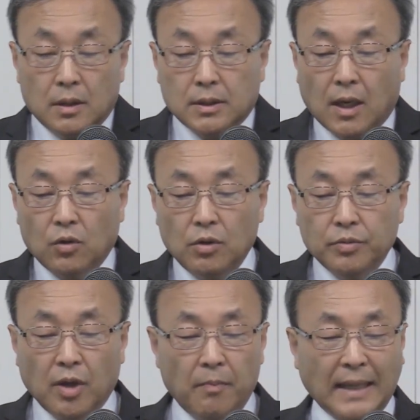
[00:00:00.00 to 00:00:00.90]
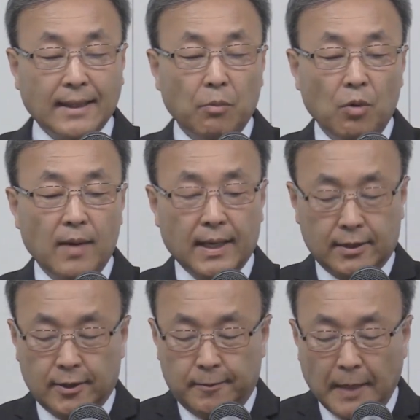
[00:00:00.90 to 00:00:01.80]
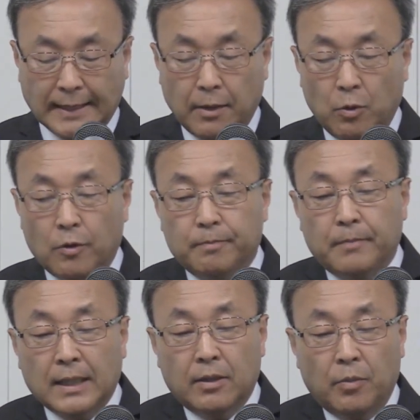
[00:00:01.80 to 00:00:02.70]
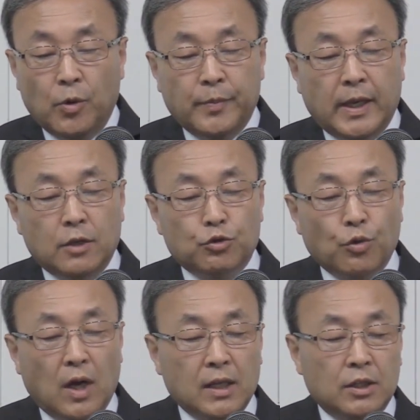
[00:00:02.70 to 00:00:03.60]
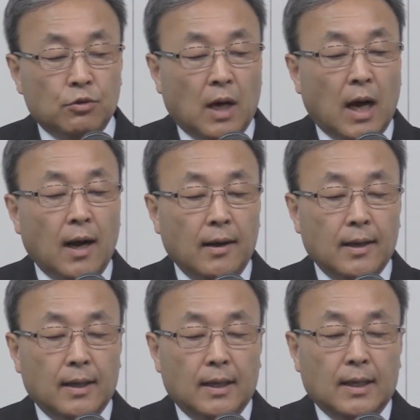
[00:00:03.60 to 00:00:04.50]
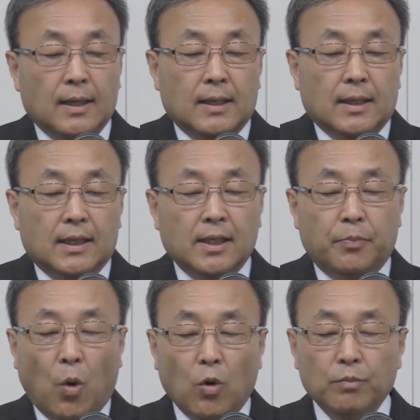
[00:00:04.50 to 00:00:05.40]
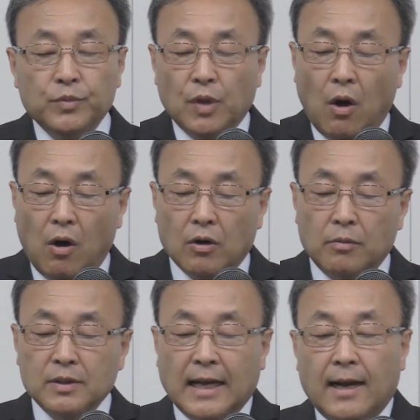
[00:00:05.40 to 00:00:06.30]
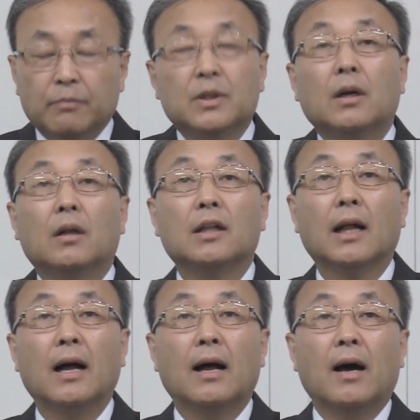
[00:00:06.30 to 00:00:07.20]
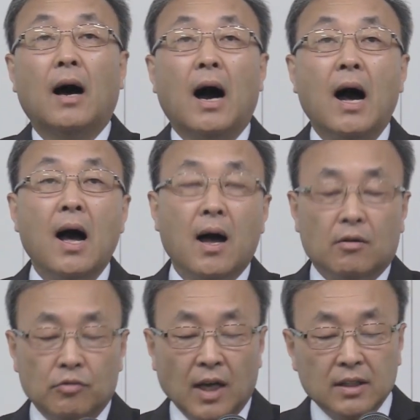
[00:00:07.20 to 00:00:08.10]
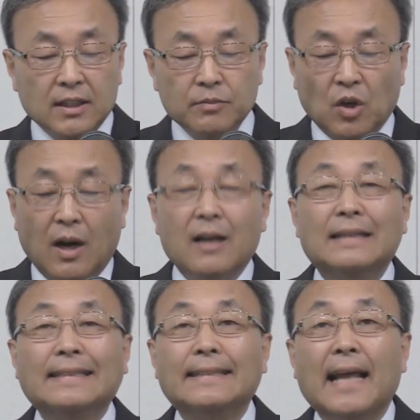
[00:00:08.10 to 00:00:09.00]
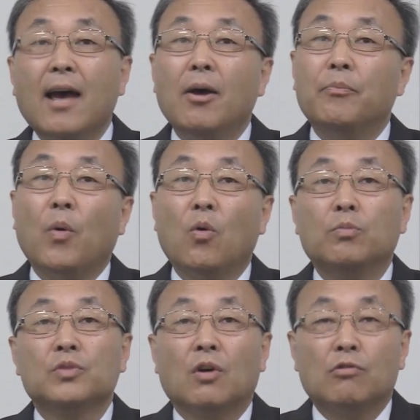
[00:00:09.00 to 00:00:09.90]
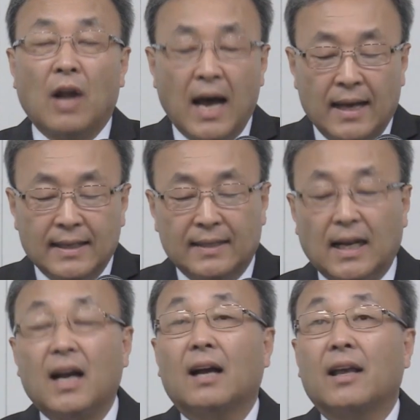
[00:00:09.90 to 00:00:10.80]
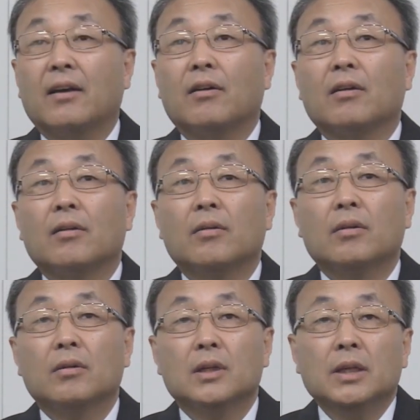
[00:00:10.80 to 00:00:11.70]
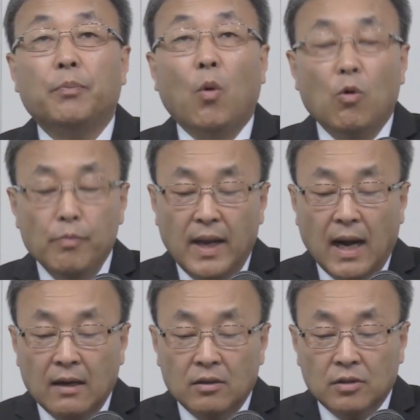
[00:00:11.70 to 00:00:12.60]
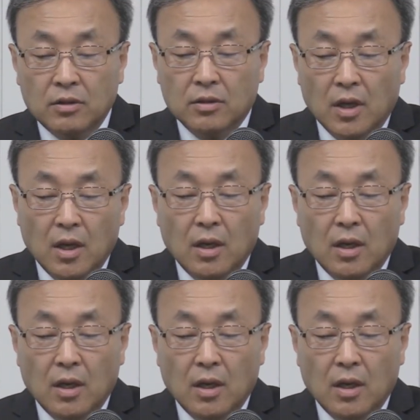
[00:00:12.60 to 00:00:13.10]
자, 오늘부터 마태복음 하겠어요. 마태복음. 마태복음이 중요한 이유가 이 복음서 그러면 사람들은 아, 우리가 지금 전하는 은혜 복음서구나. 이렇게 착각해요. 이 복음이라는 것은